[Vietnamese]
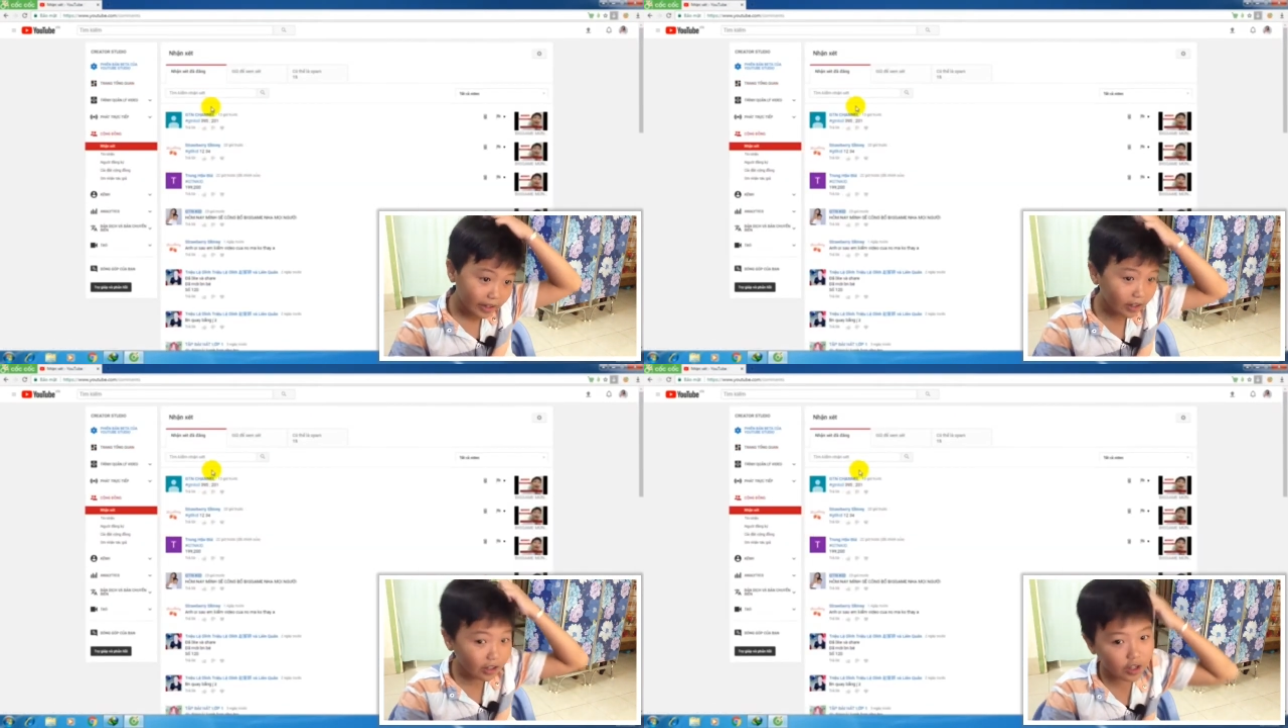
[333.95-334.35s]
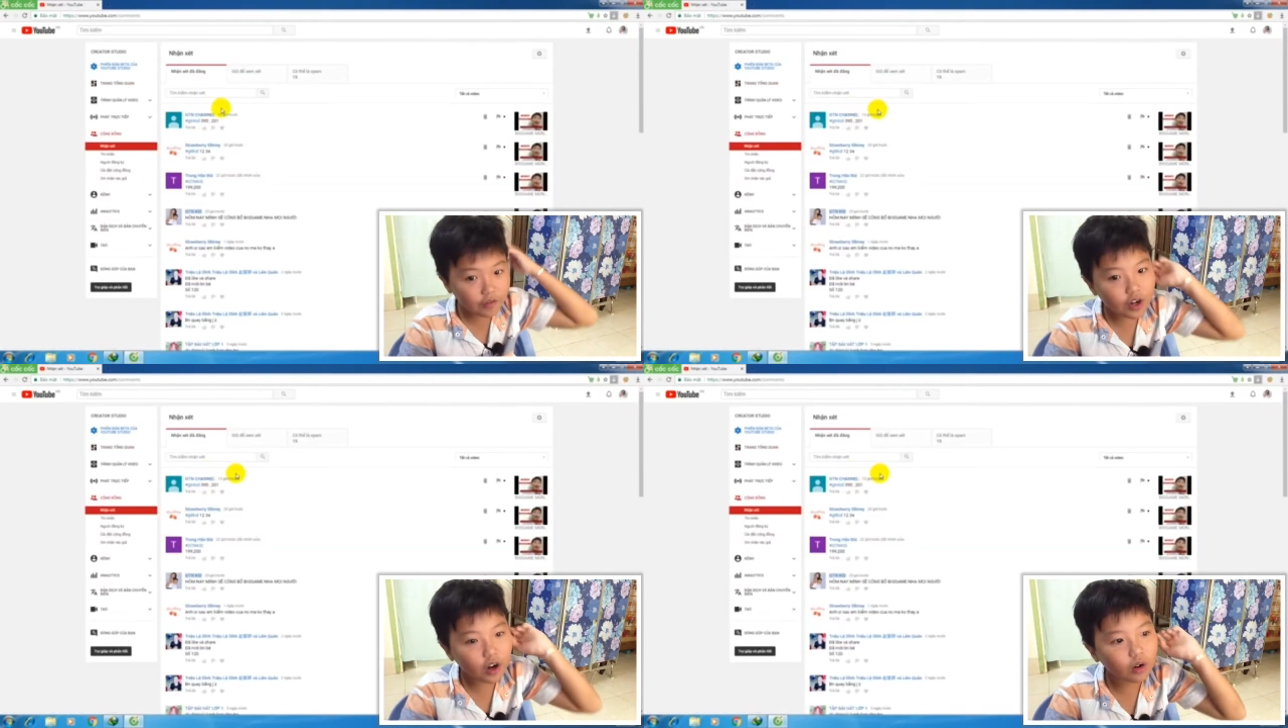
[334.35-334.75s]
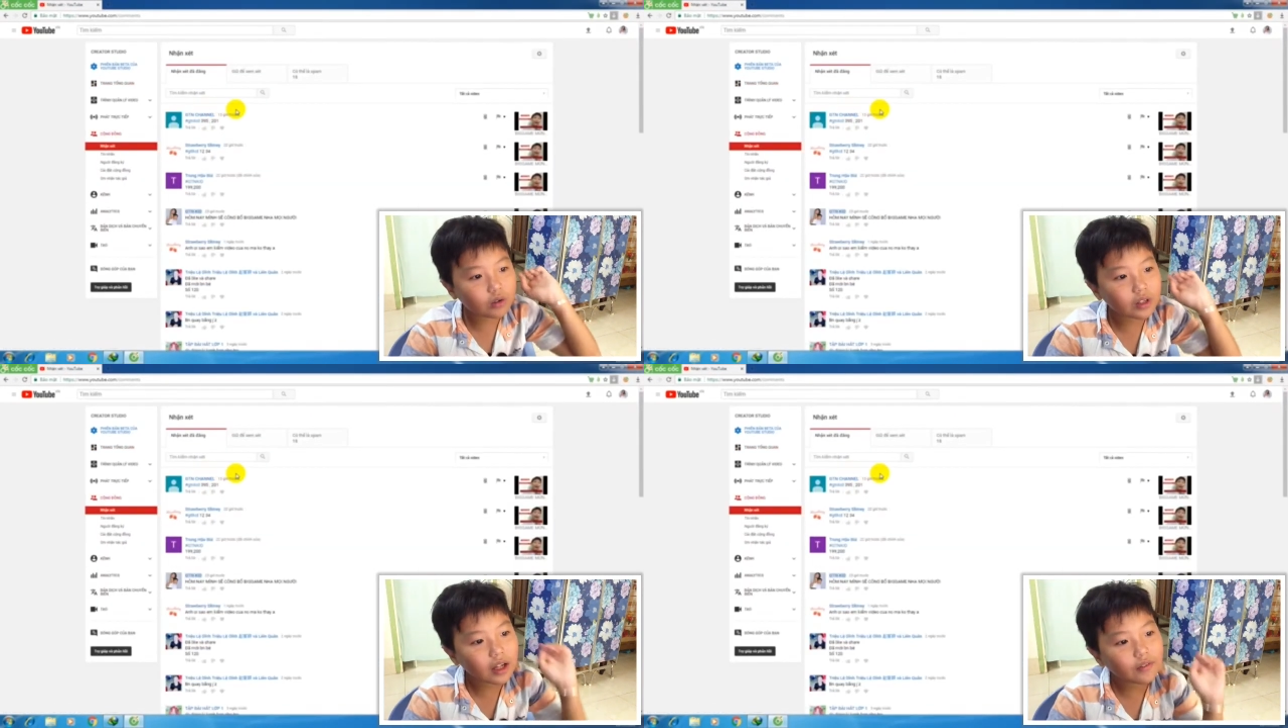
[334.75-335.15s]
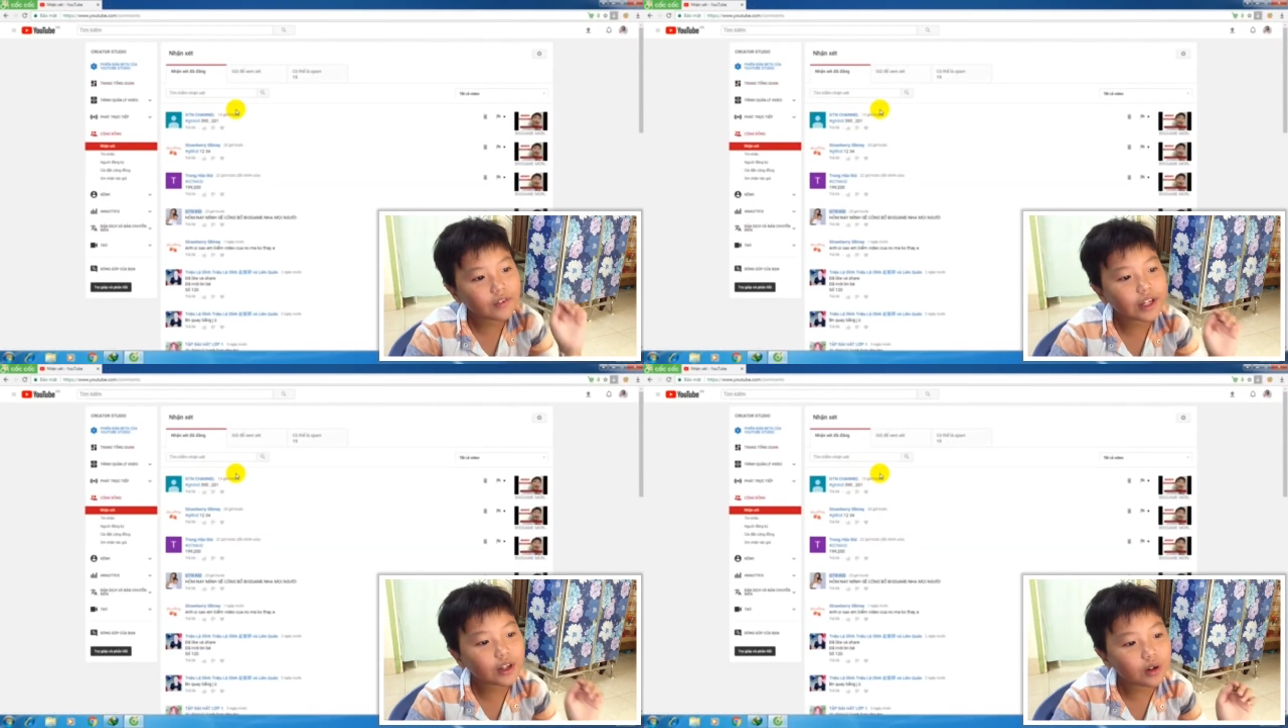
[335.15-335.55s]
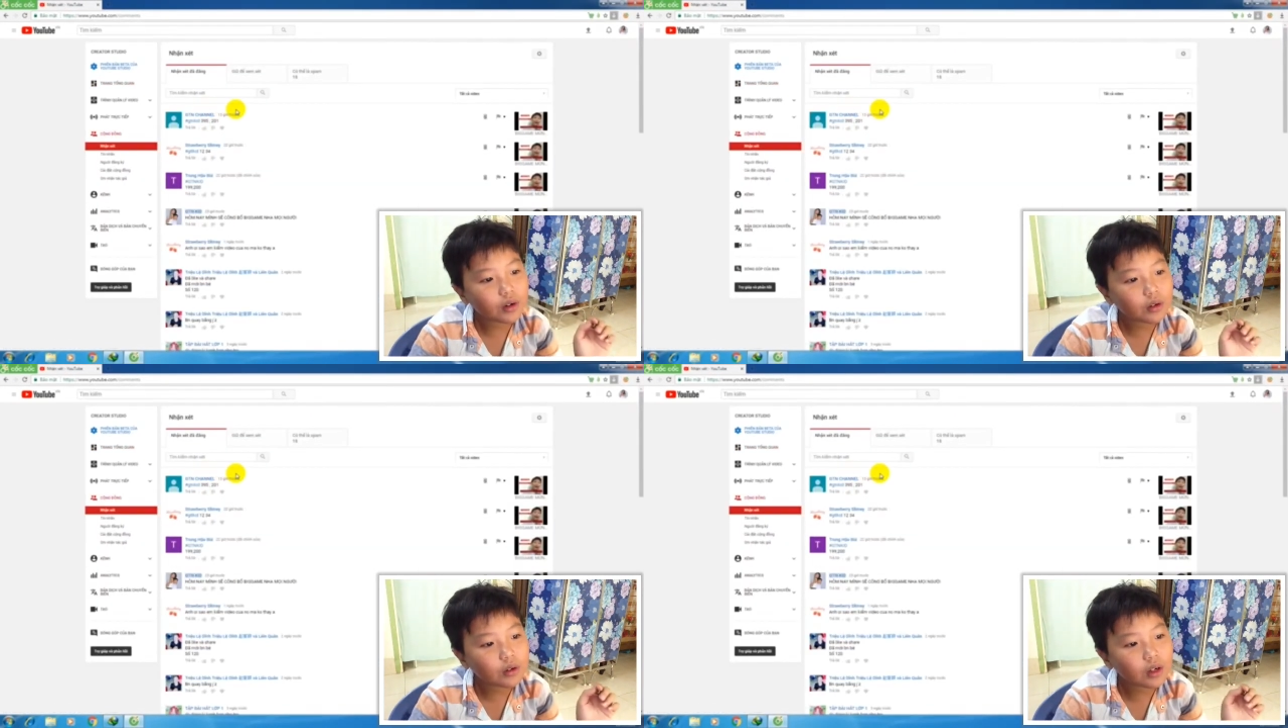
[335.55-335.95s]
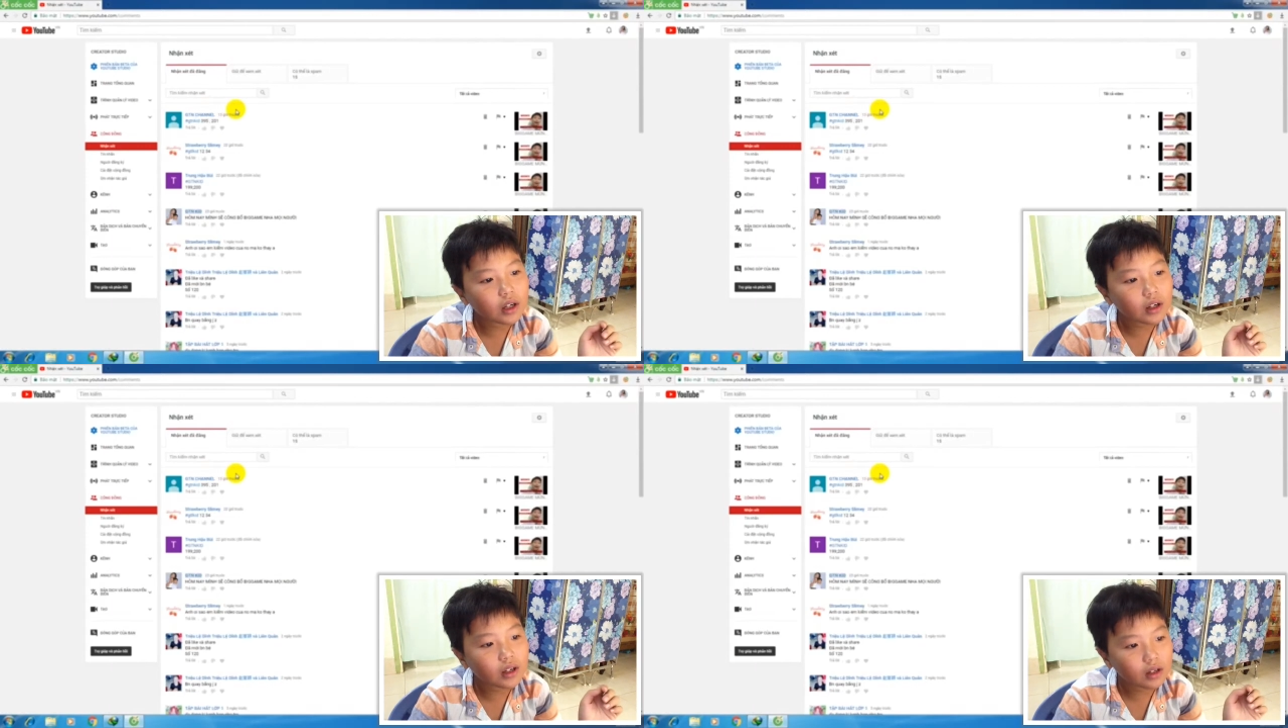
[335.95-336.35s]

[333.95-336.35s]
Rất là nhiều video luôn nha Video luôn á